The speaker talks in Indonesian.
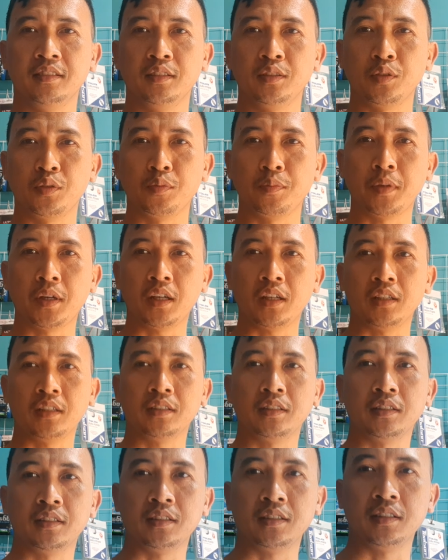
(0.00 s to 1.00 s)
rumah
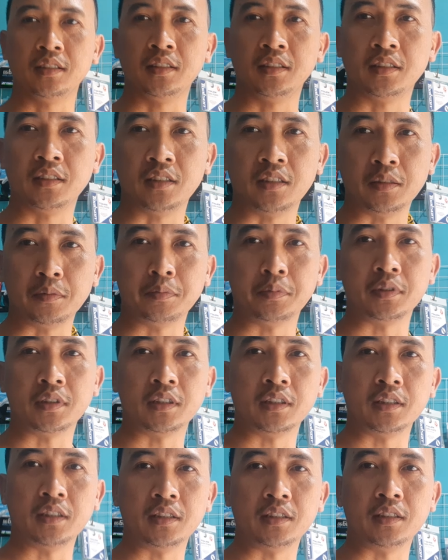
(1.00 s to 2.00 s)

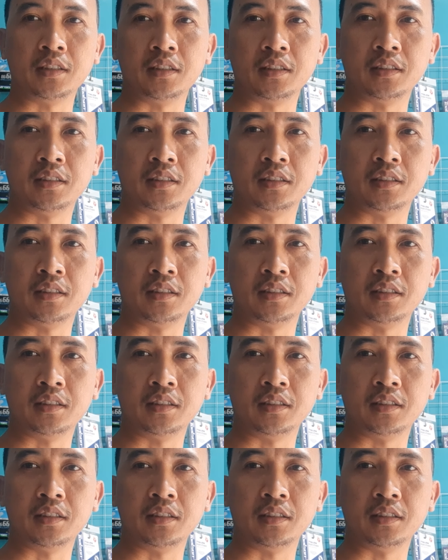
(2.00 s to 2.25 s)
diberi